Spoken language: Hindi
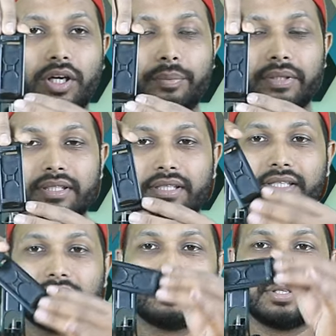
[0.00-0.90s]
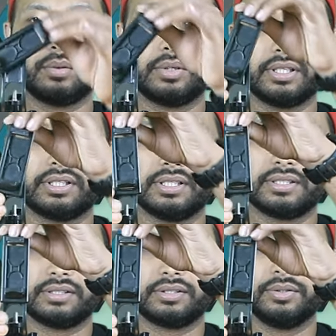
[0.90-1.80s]
आप इसके हिसाब से रोटेट कर
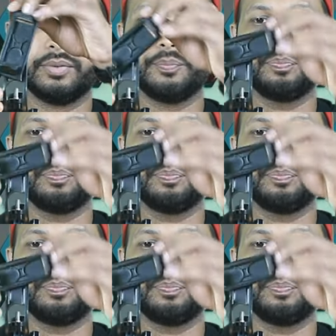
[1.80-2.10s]
सकते हो